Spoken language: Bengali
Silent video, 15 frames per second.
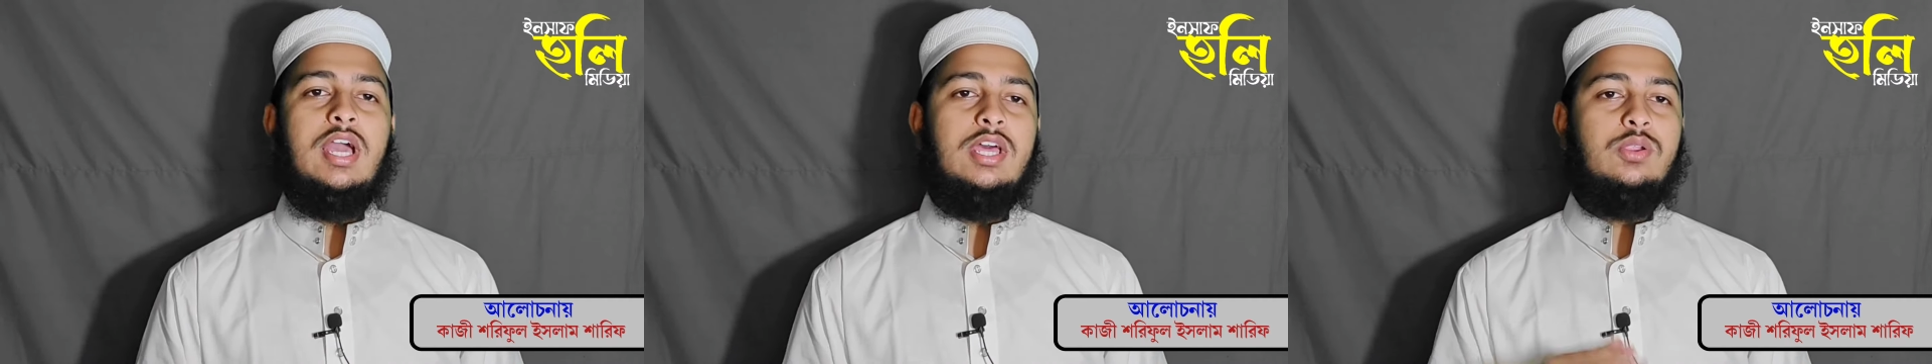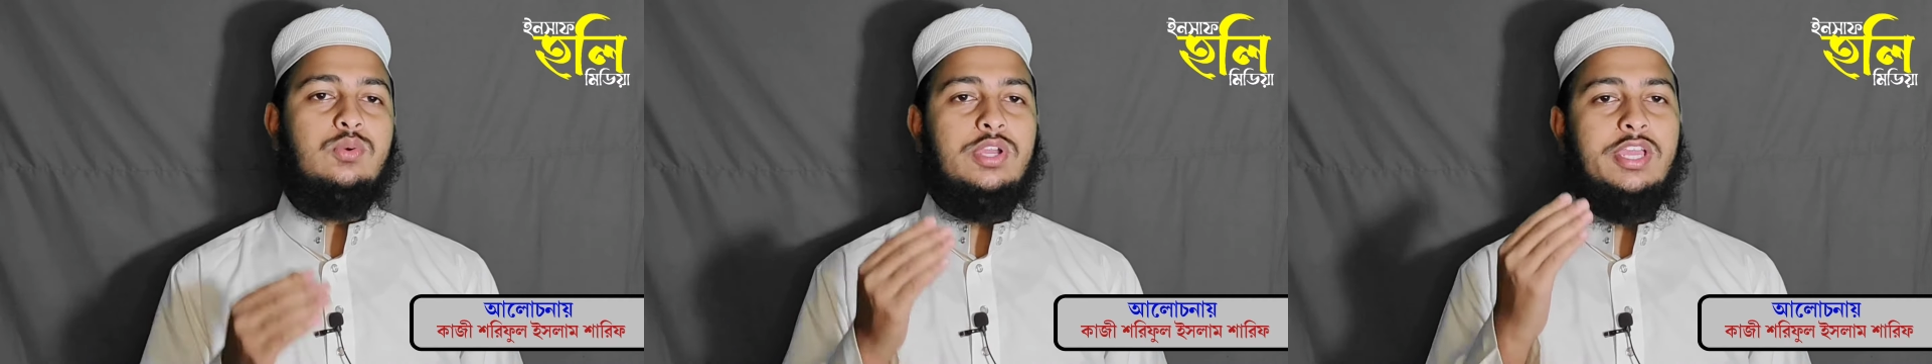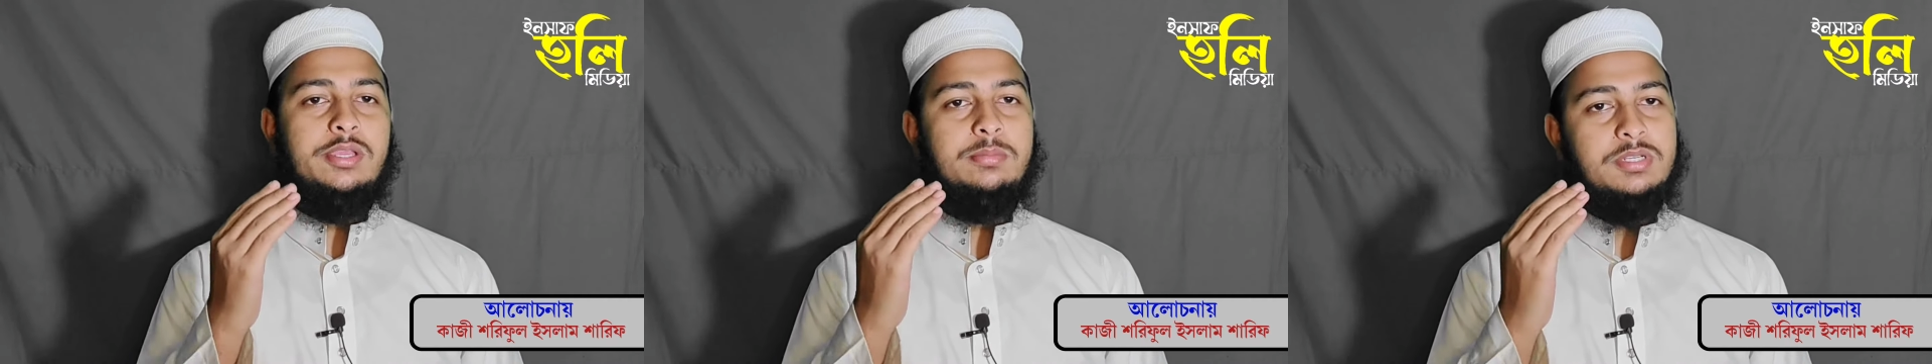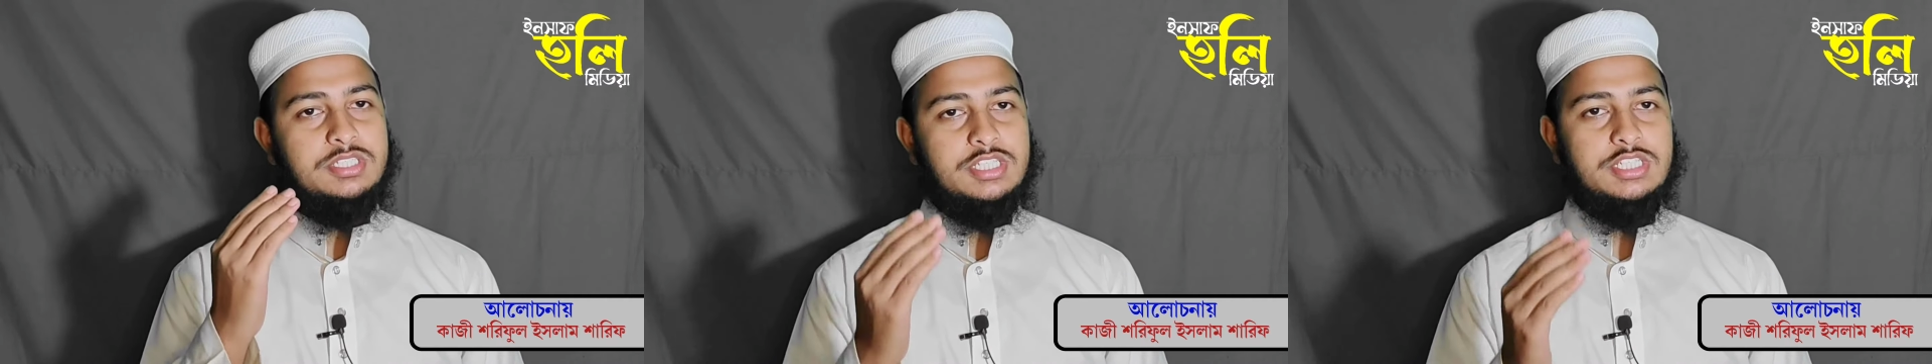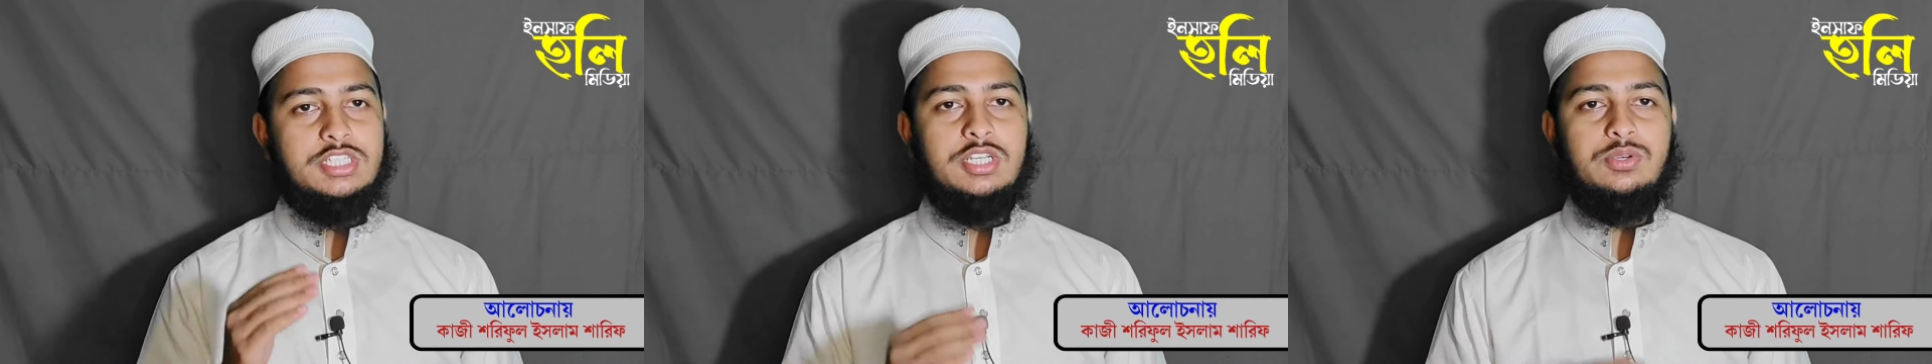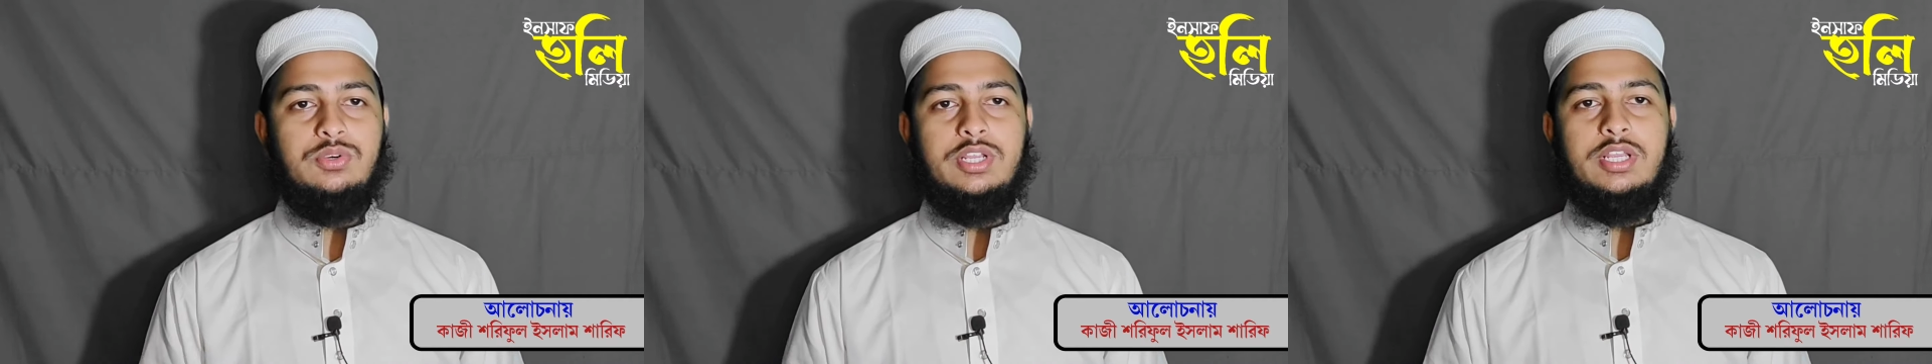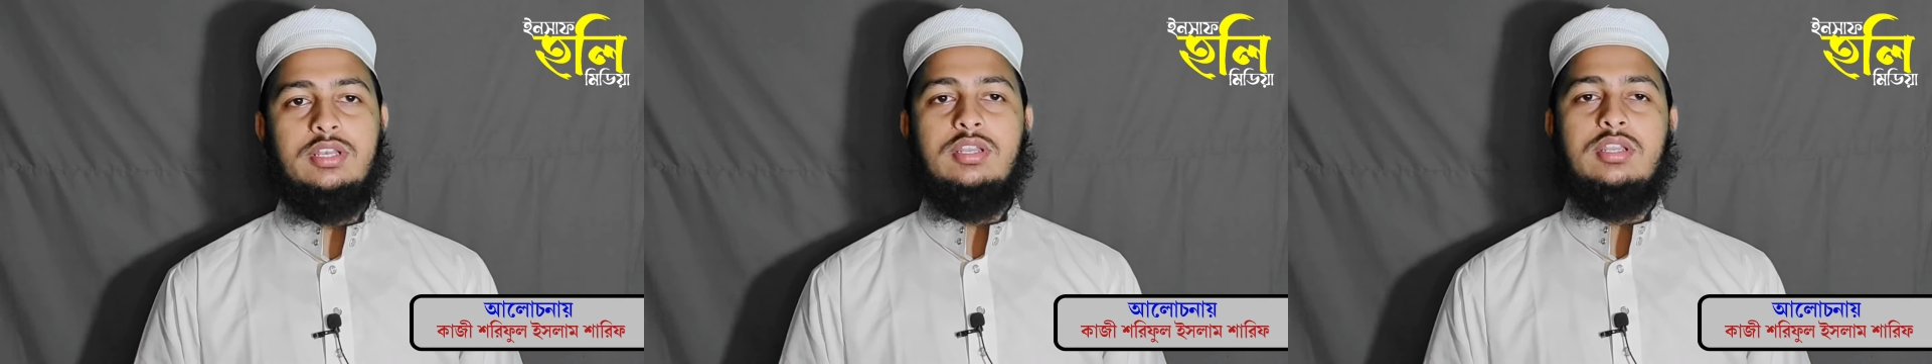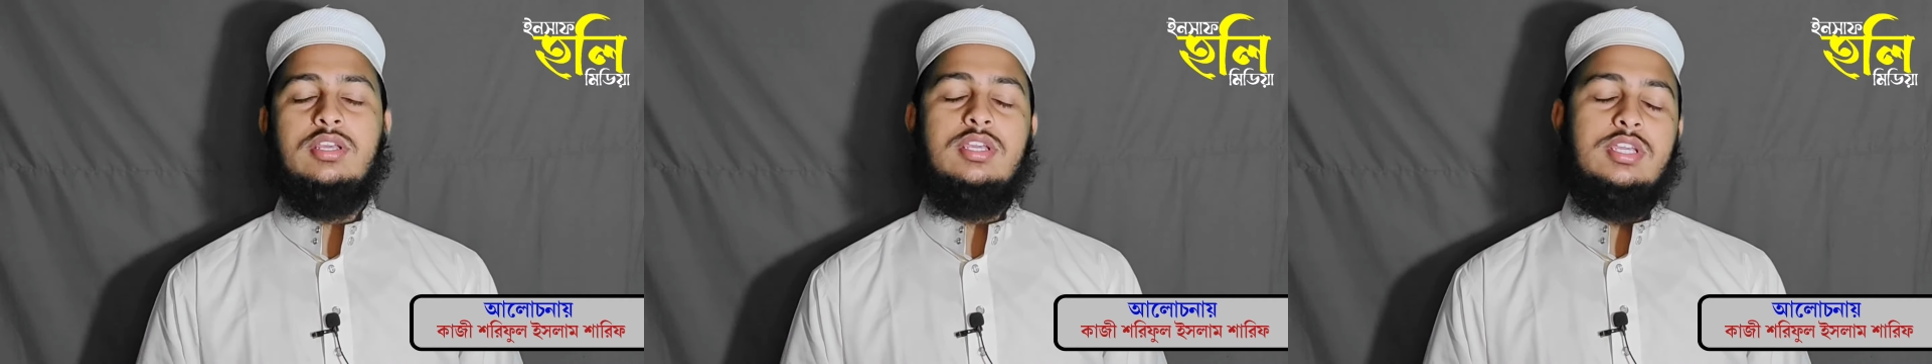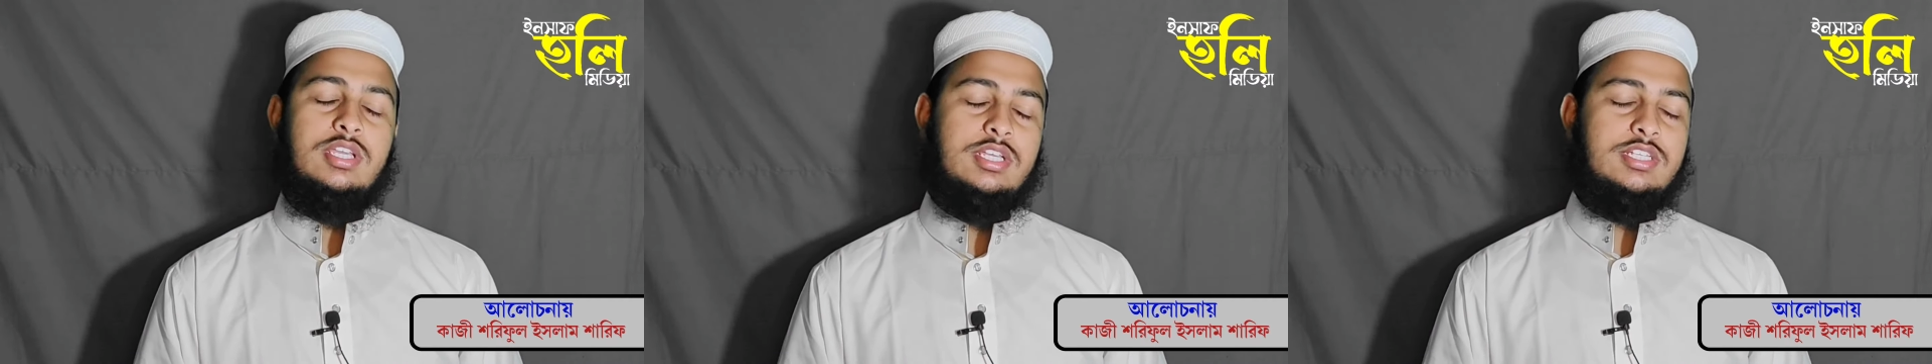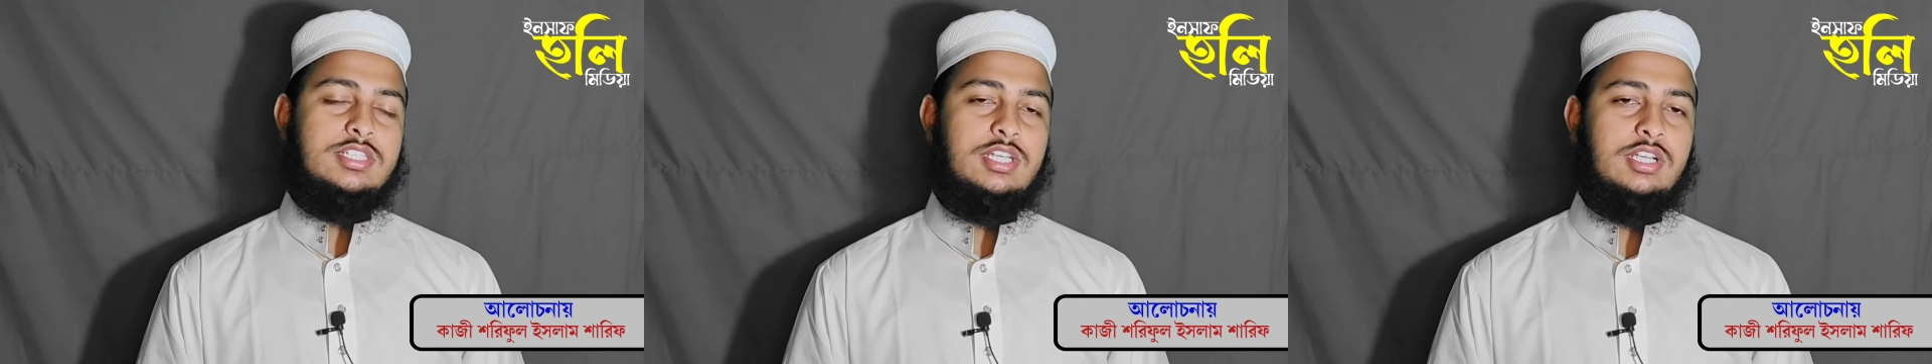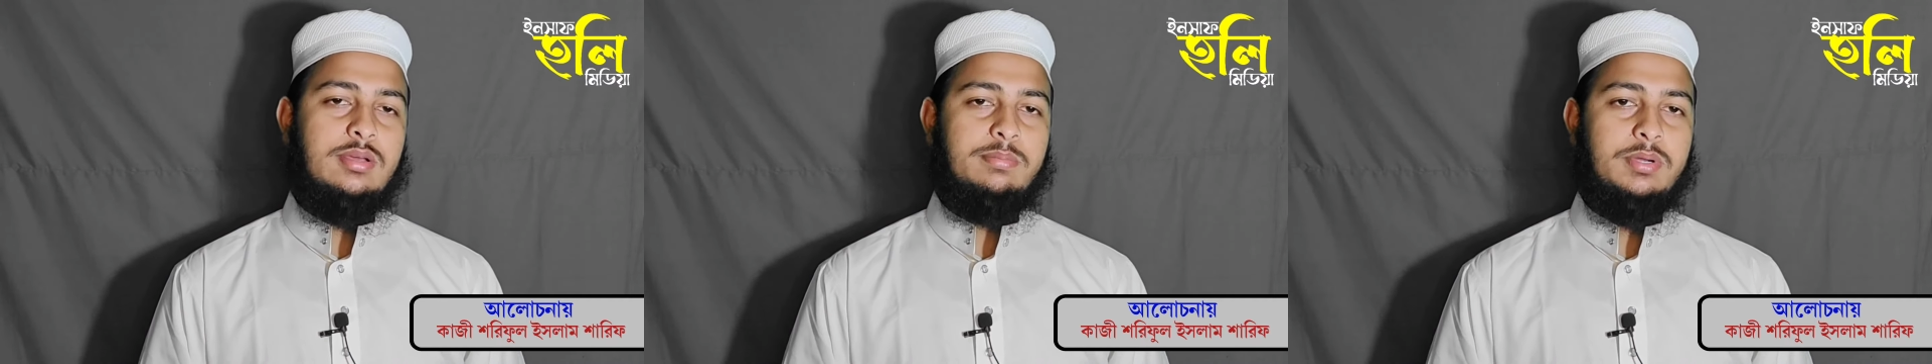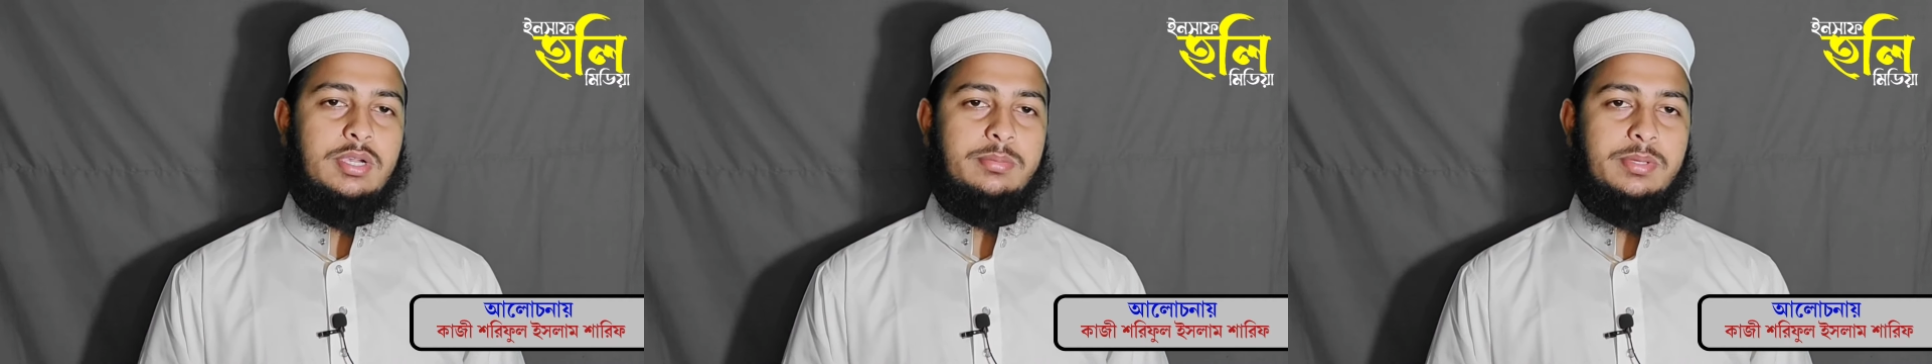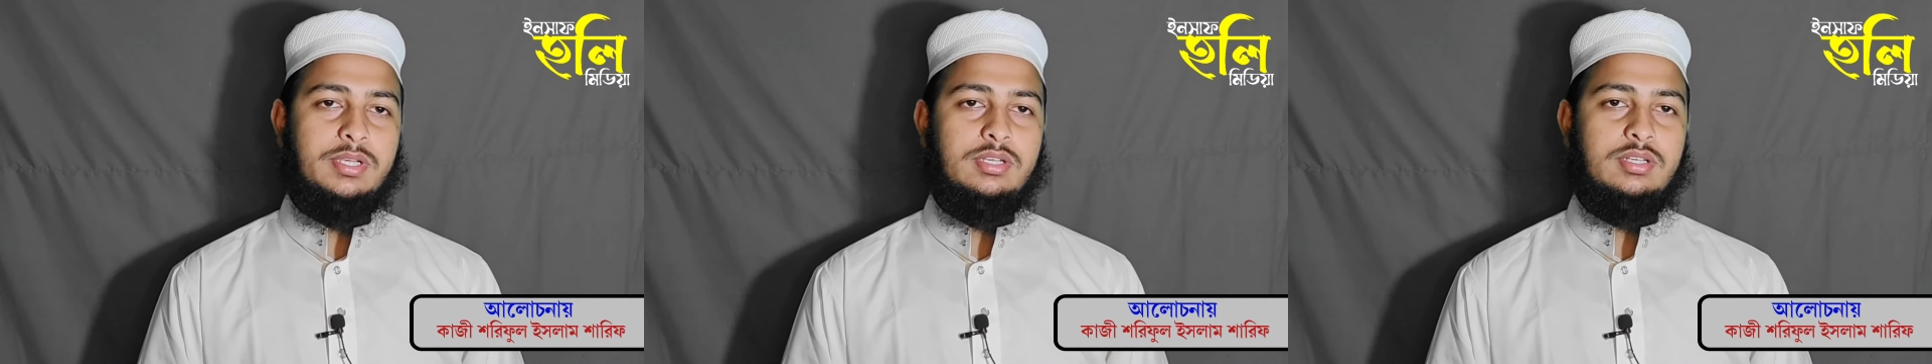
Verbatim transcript: আরও কয়েকবার চেষ্টা করেন ইনশাল্লাহ পারবেন